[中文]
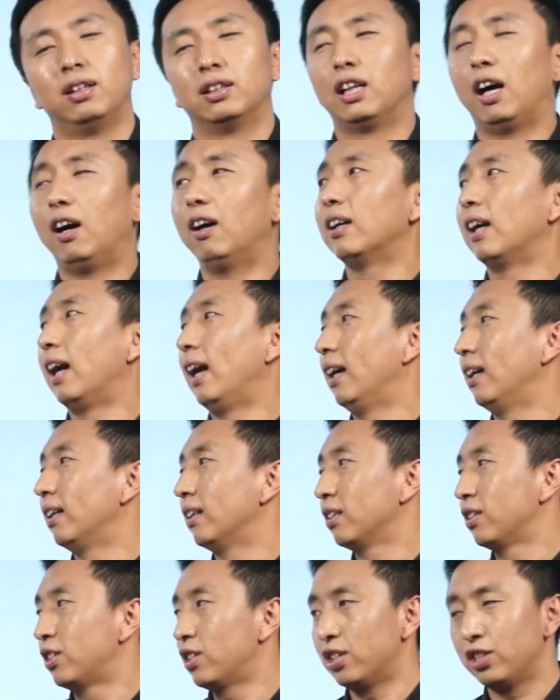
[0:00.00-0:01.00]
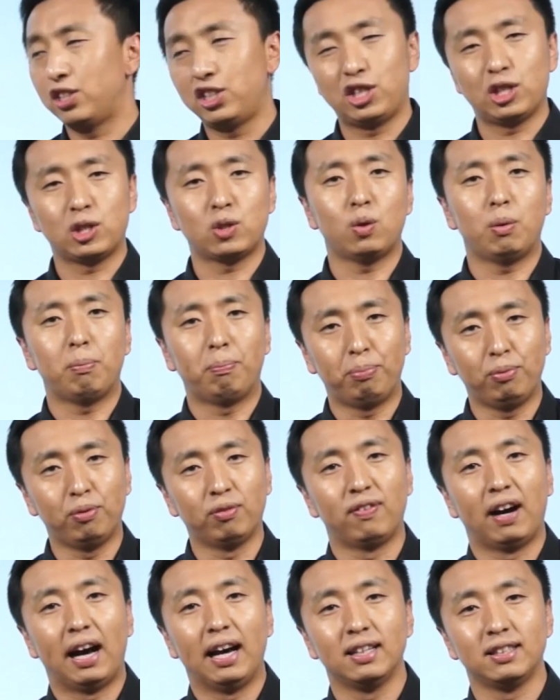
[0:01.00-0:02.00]
当然，这其中不
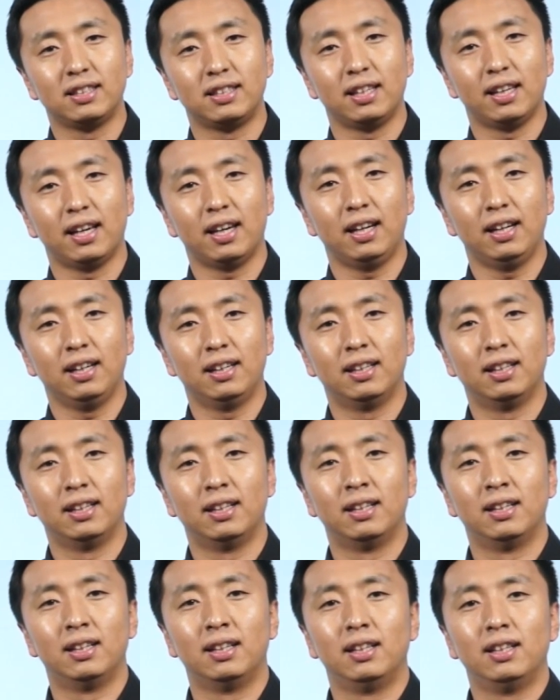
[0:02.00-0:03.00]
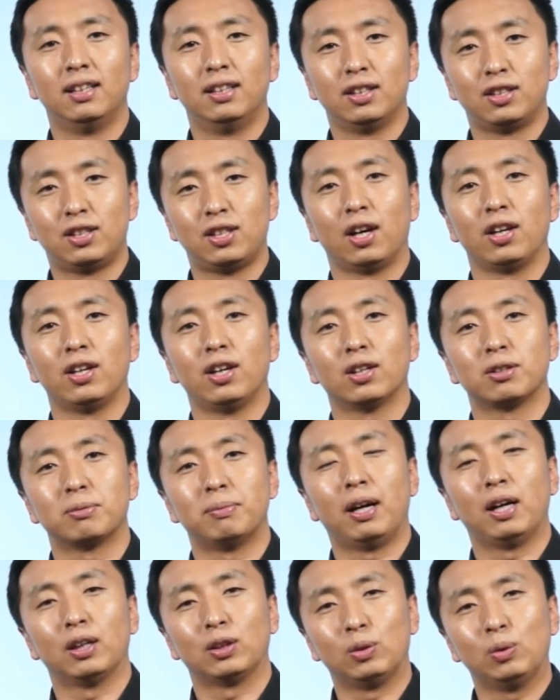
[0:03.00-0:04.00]
乏一些想要什
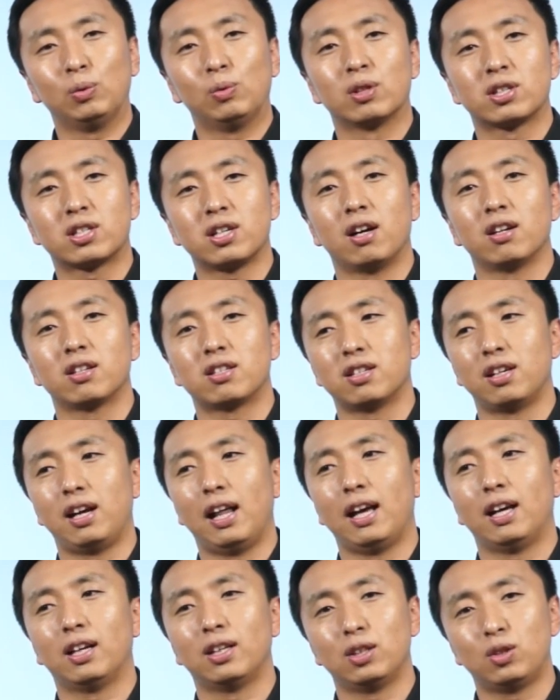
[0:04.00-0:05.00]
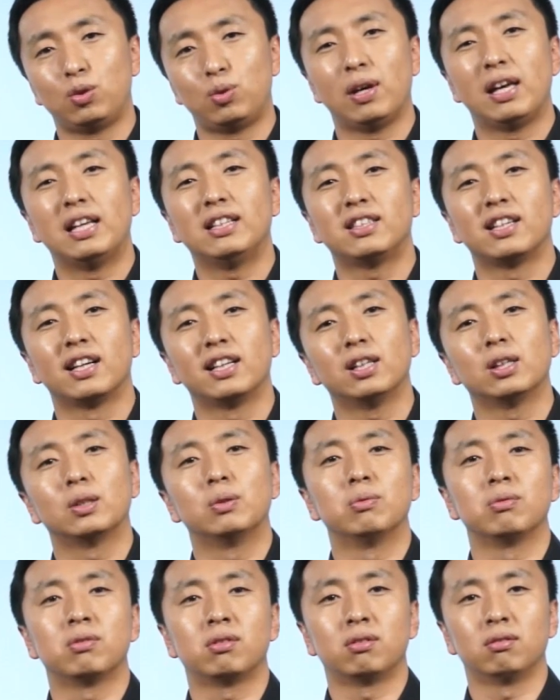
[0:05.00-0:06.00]
么通过上市来圈钱的
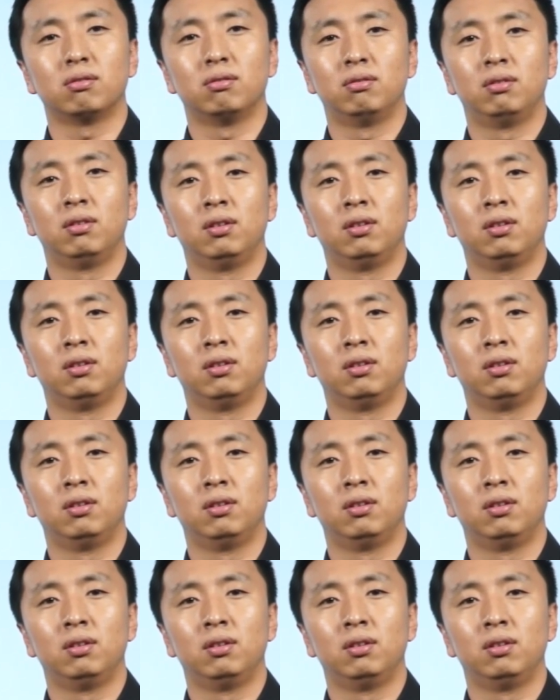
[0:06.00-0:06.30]
公司，